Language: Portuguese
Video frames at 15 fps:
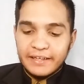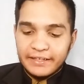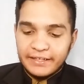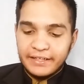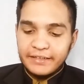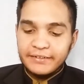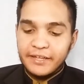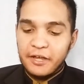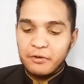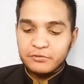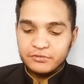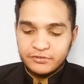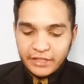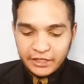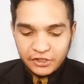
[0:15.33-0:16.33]
que
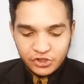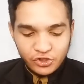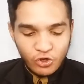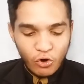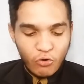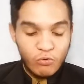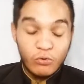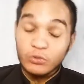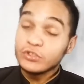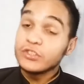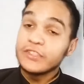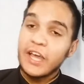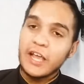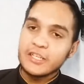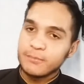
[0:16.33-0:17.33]
Deus deixou os
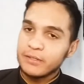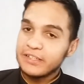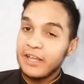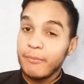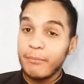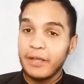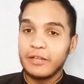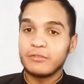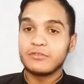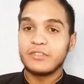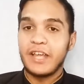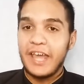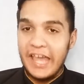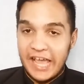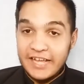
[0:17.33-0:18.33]
10 mandamentos?
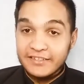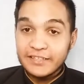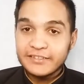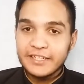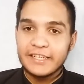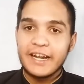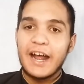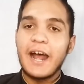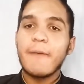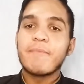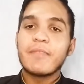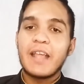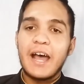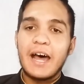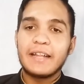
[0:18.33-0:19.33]
Essa será
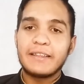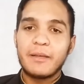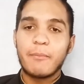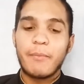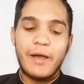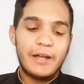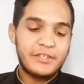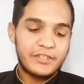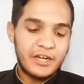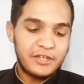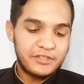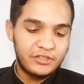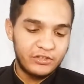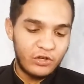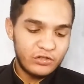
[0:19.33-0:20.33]
a a temática
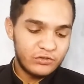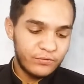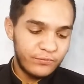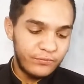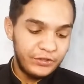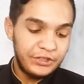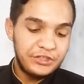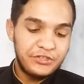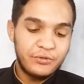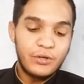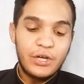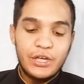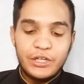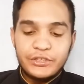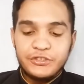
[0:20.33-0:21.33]
de nosso vídeo
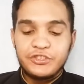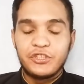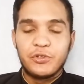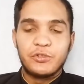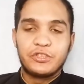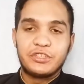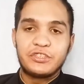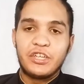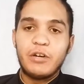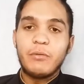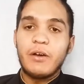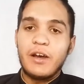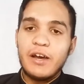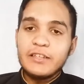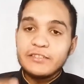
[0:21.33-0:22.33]
de hoje. Então,
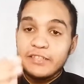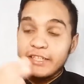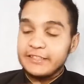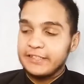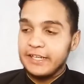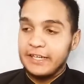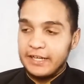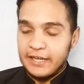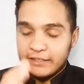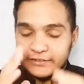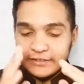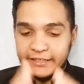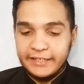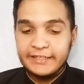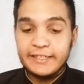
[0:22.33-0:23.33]
antes da gente, antes
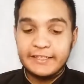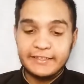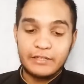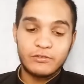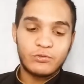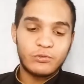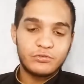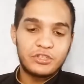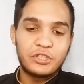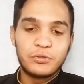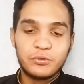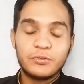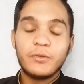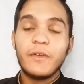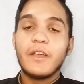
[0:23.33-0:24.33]
da gente entrar no
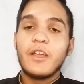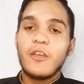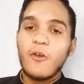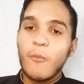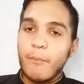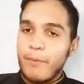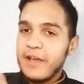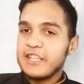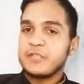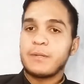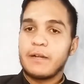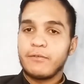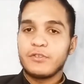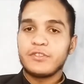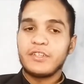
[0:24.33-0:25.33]
conteúdo, eu peço
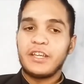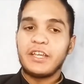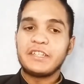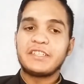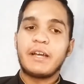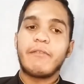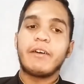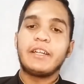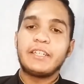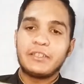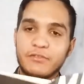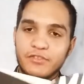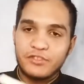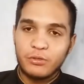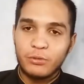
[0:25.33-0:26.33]
para você que já vá
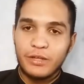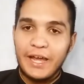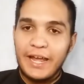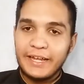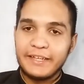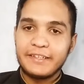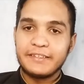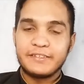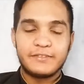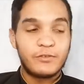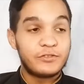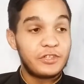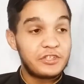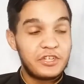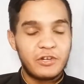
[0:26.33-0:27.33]
deixando seu like, se
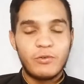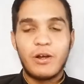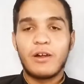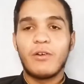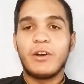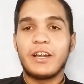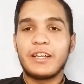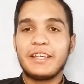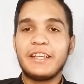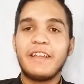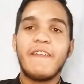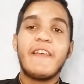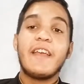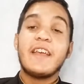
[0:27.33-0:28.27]
você chegou agora aqui.